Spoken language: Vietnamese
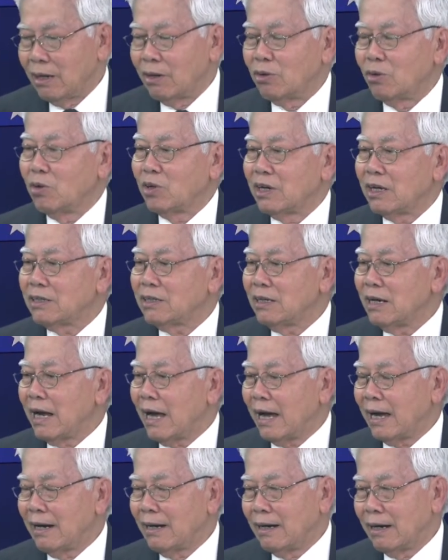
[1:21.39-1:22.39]
rồi cái thứ
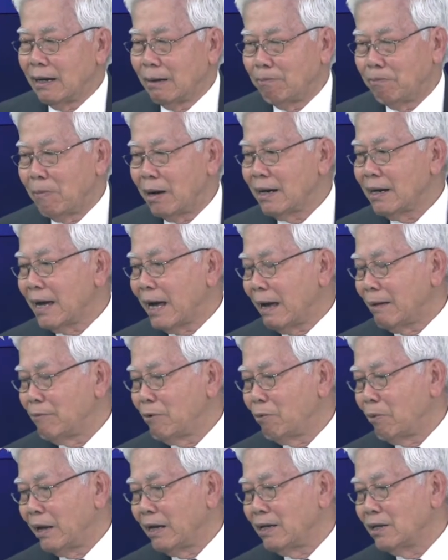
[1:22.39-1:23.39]
hai là bắn hai mươi
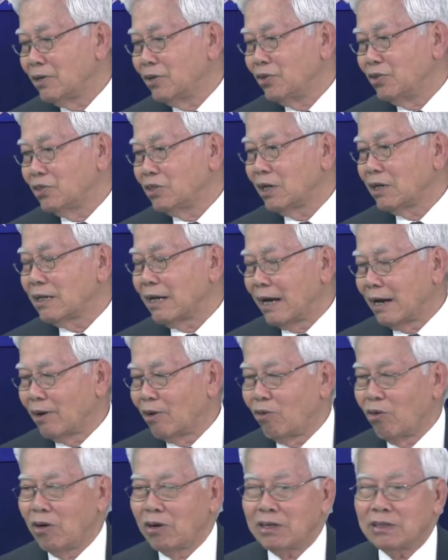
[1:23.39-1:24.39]
mấy người chết hàng
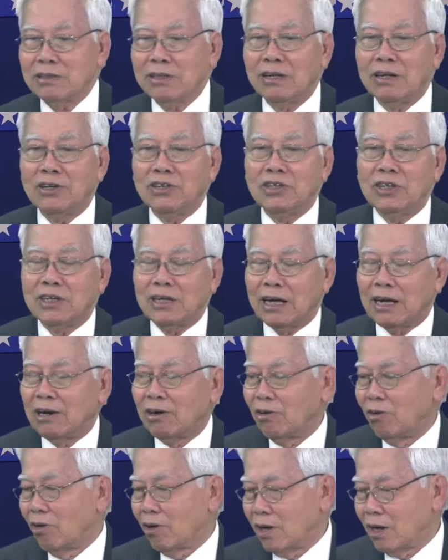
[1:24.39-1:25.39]
loạt tức là giết hàng
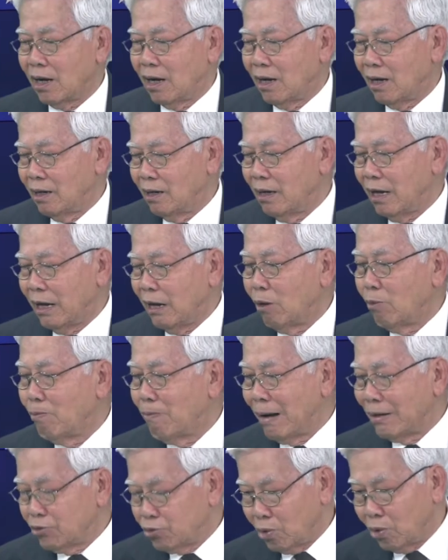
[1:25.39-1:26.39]
loạt ở El
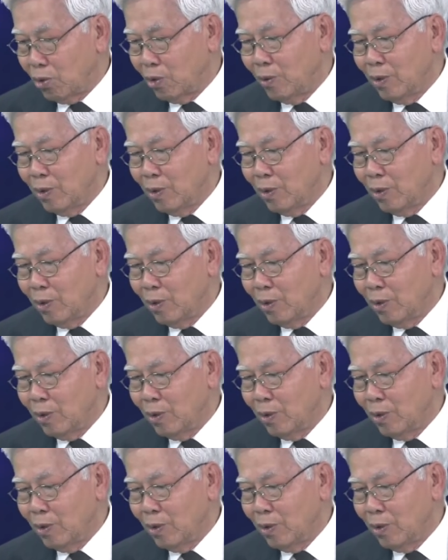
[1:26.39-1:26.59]
Paso